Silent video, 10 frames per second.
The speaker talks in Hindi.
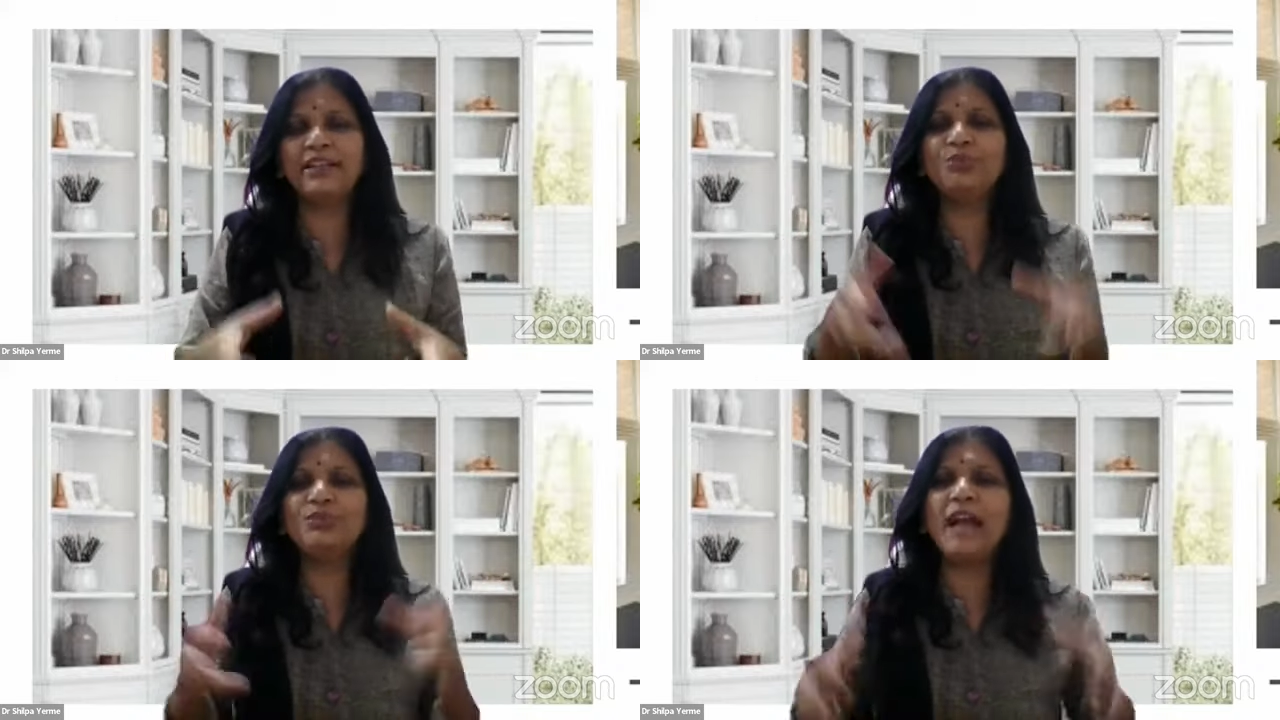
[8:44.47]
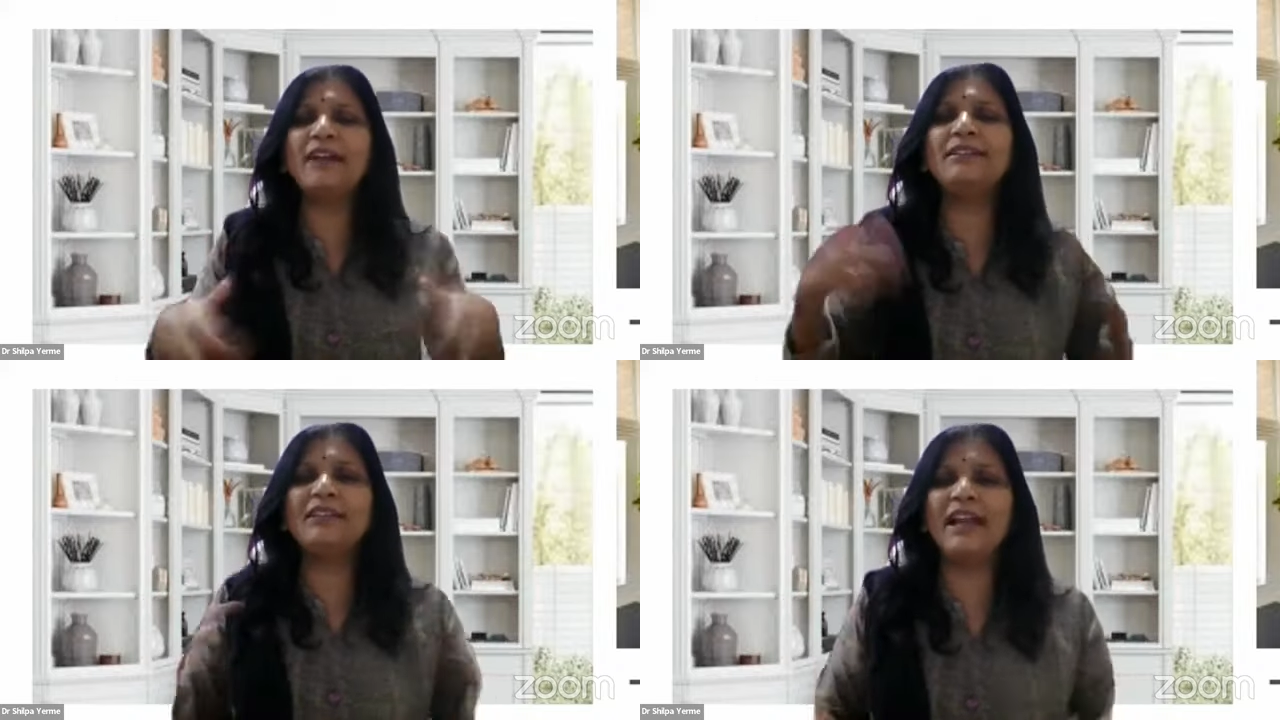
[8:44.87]
तो
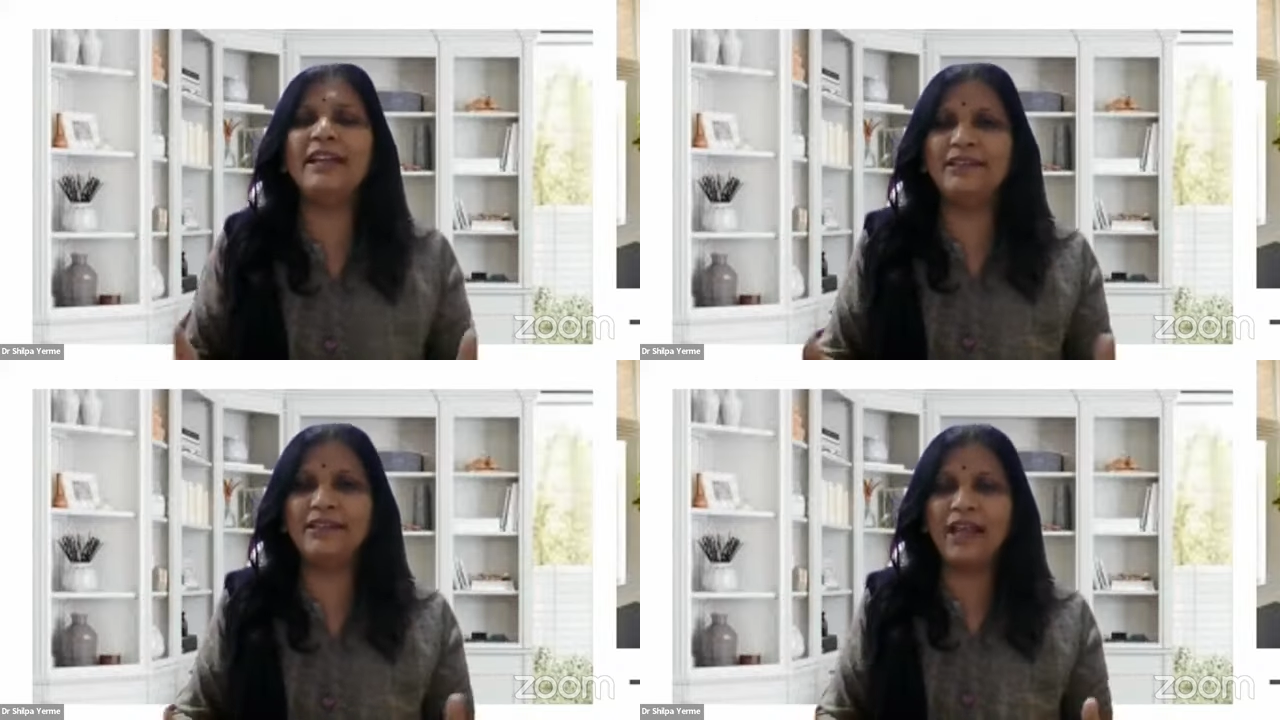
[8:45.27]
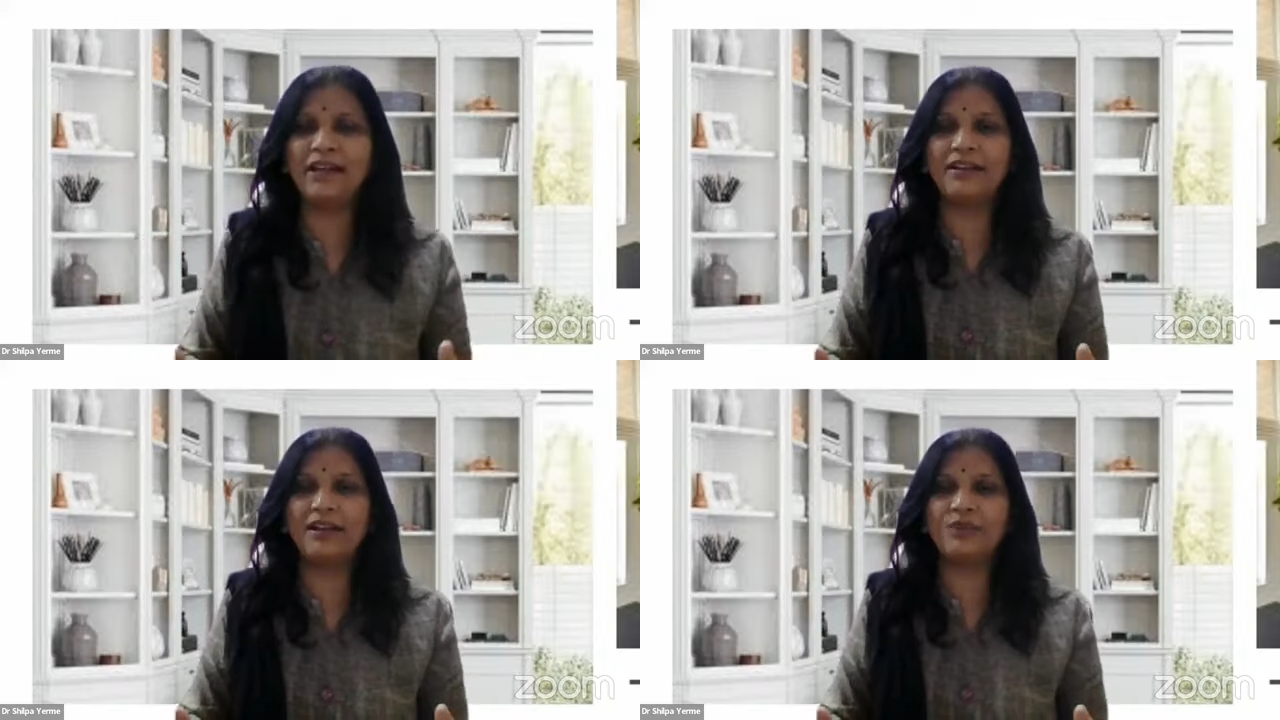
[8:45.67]
ताकत लगाने के लिए क्या
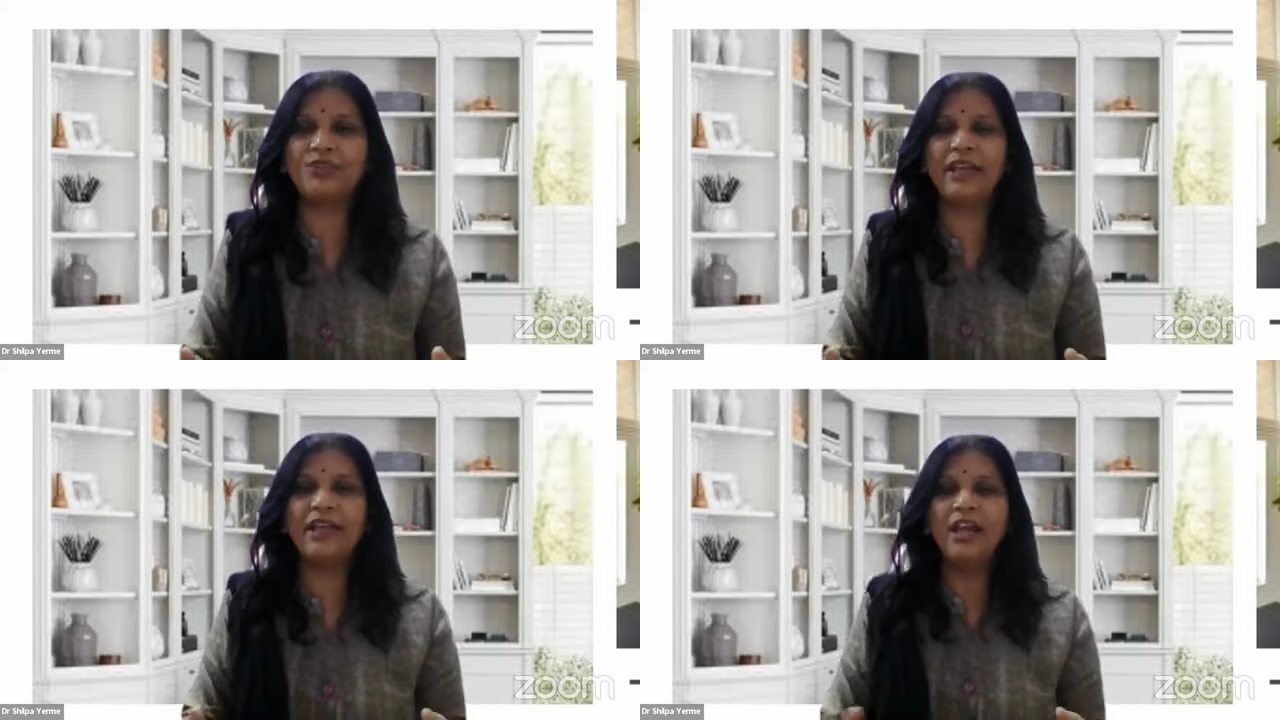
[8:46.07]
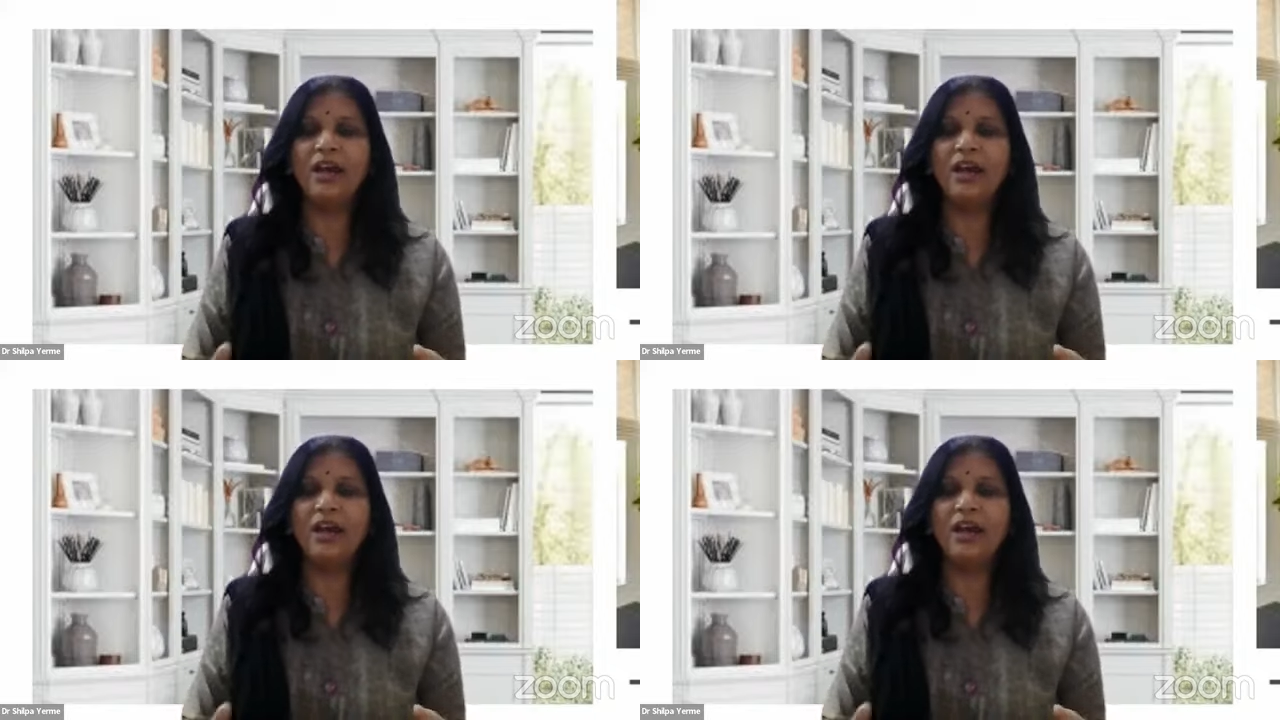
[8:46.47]
करना होता है